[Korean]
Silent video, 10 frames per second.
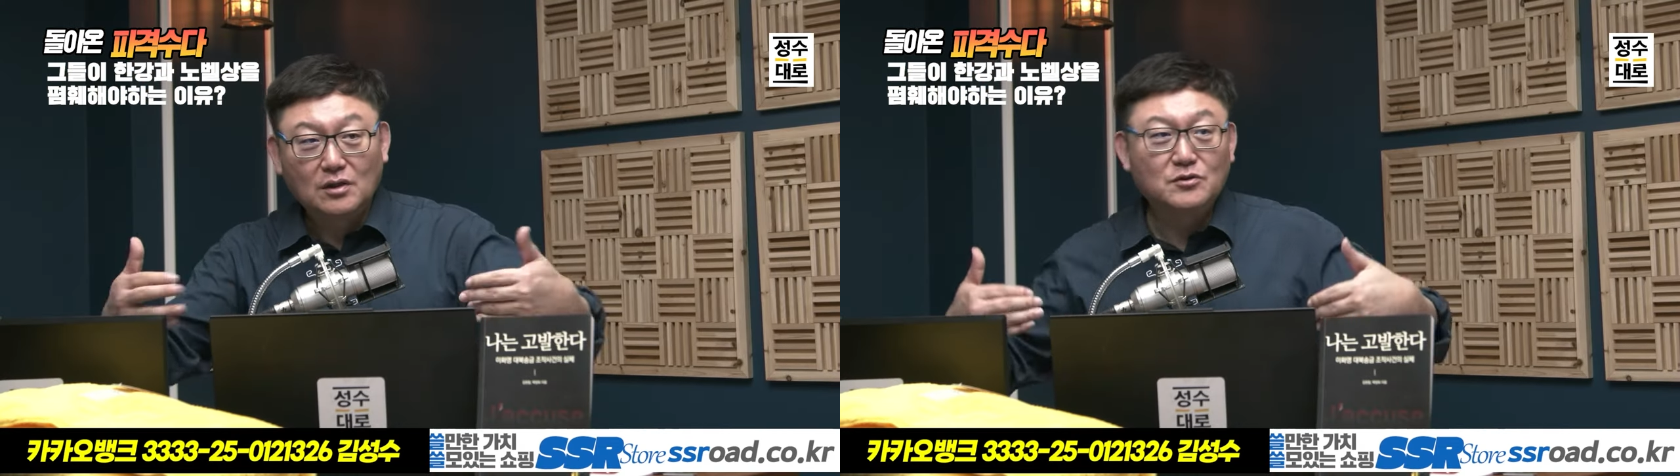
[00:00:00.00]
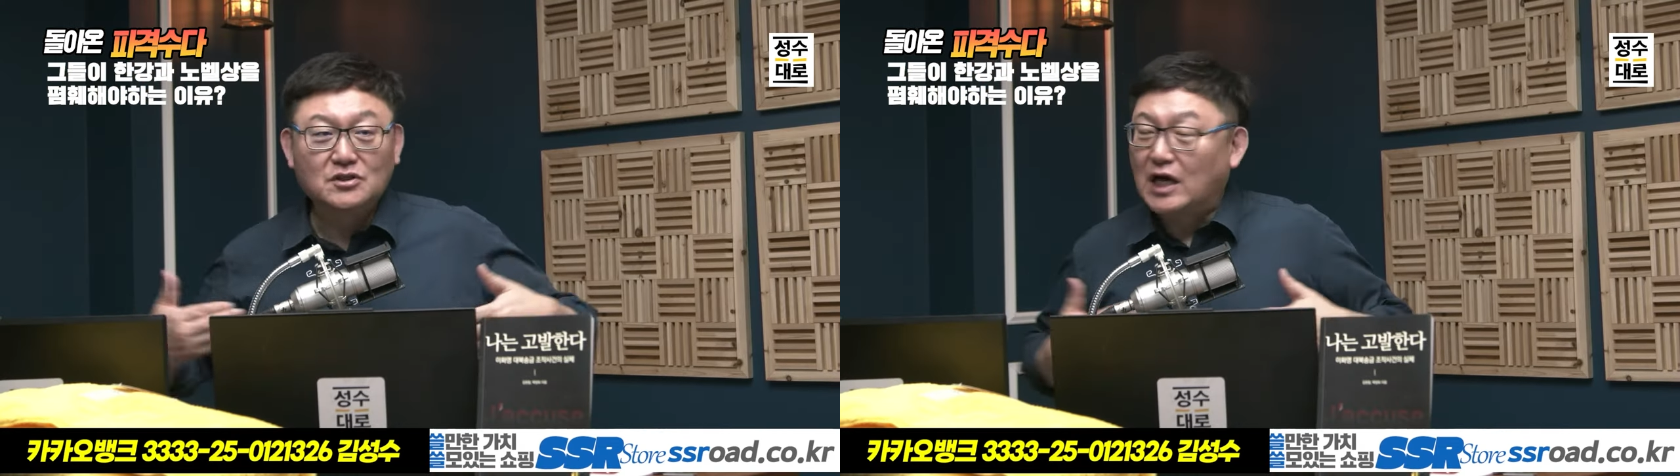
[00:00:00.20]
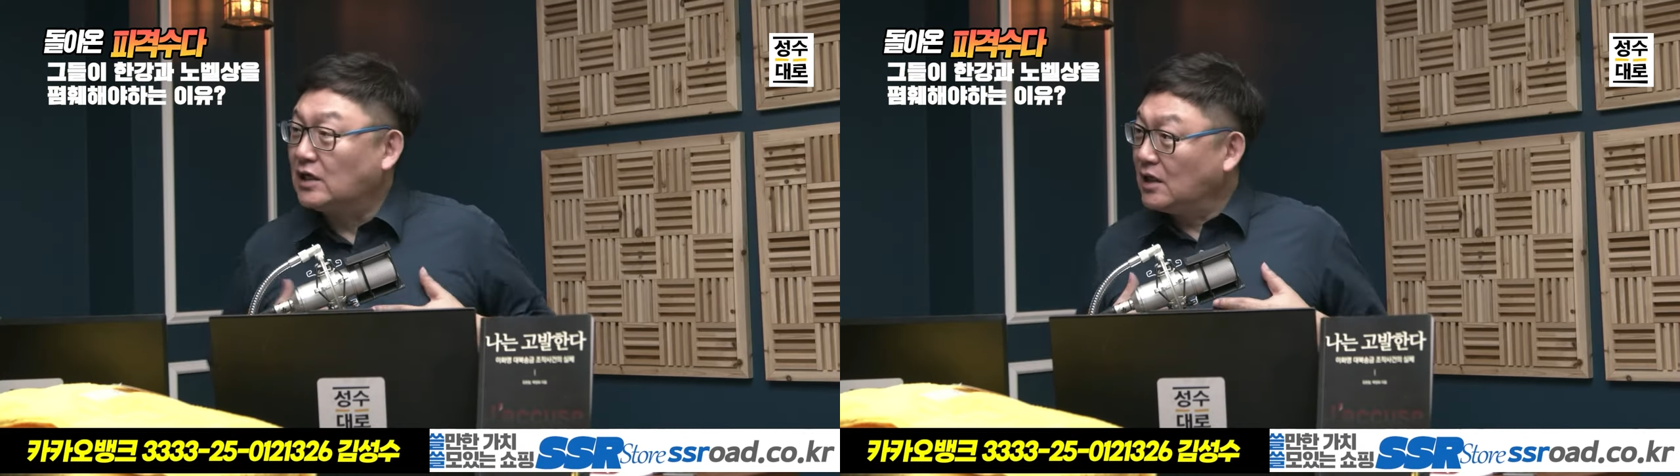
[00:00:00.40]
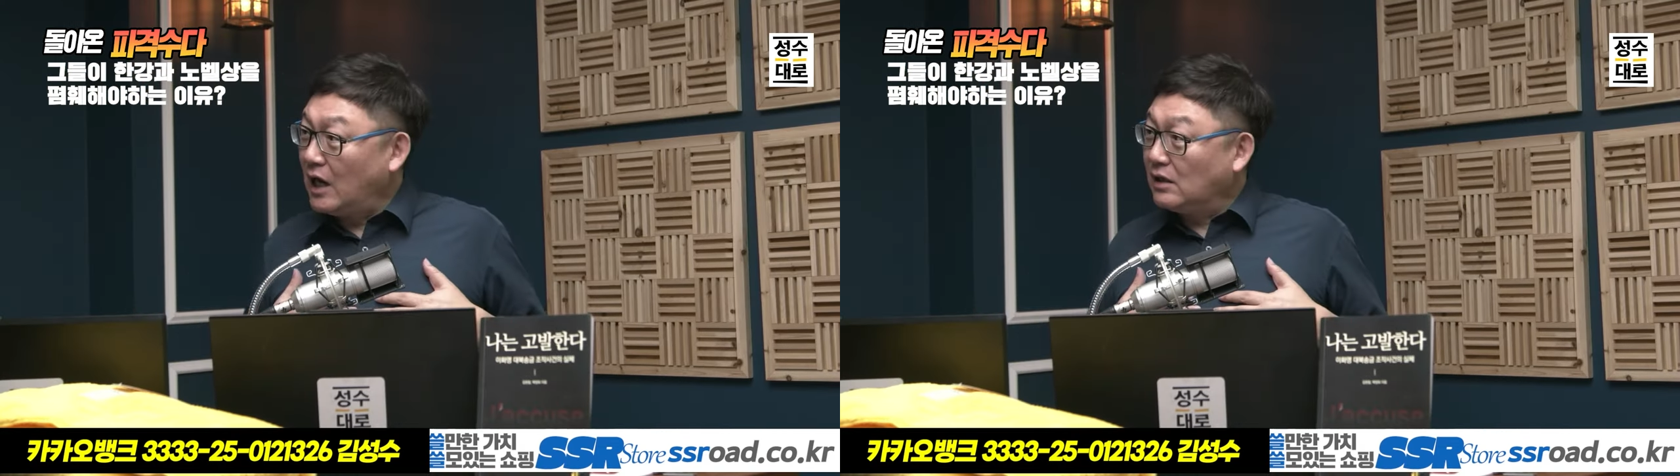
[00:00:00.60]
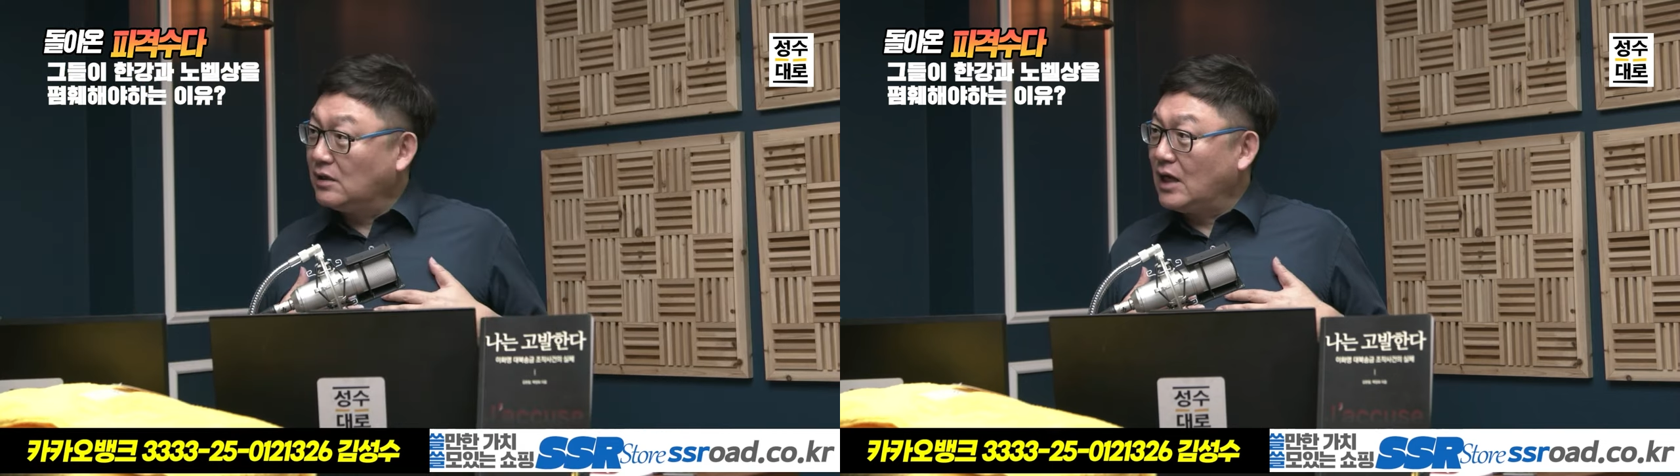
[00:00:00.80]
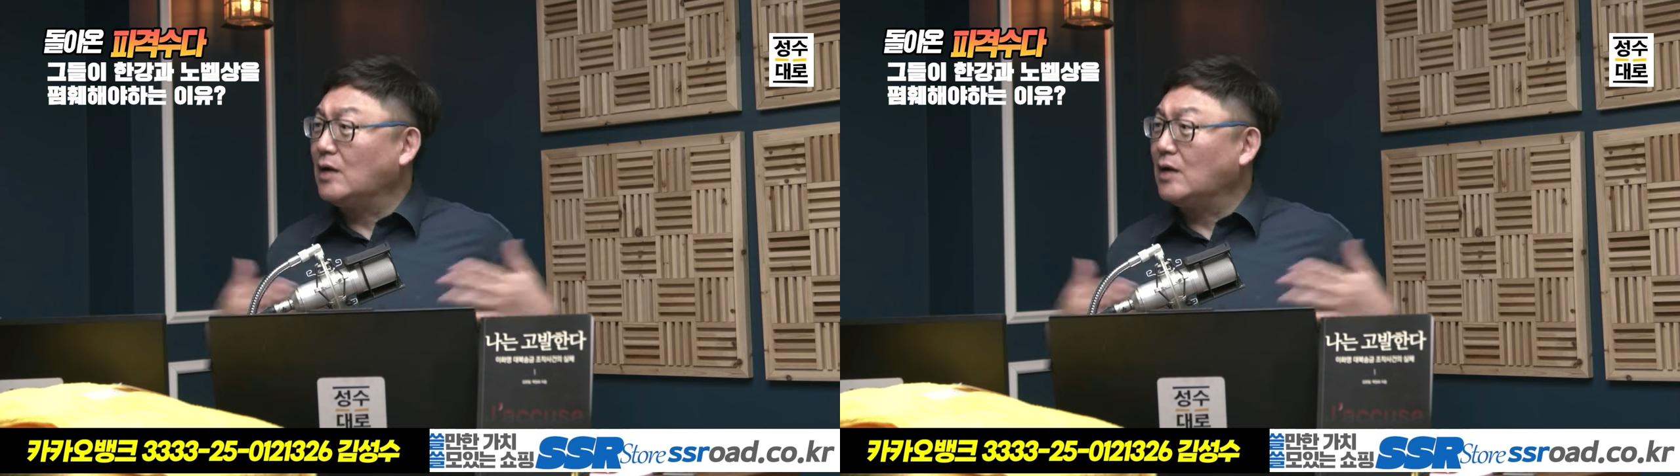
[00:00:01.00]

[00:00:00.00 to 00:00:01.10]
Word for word: 그러면서 자기가 안 했대.